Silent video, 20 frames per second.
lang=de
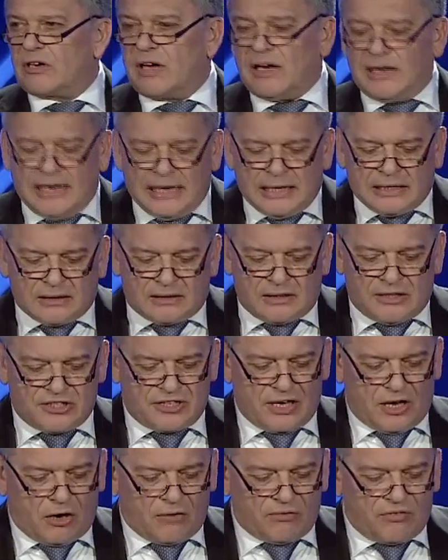gelegentlich
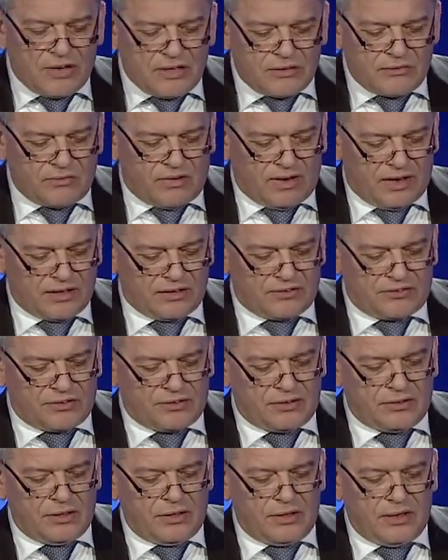darauf
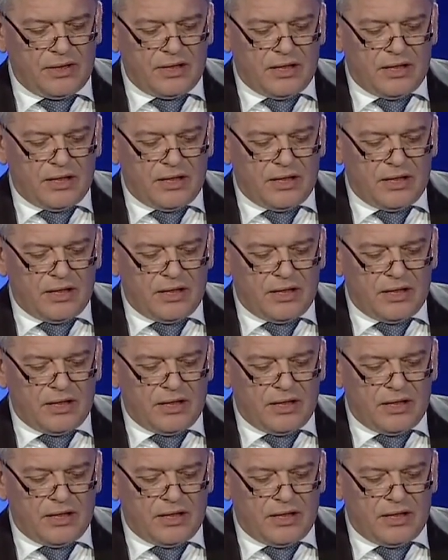hinweisen,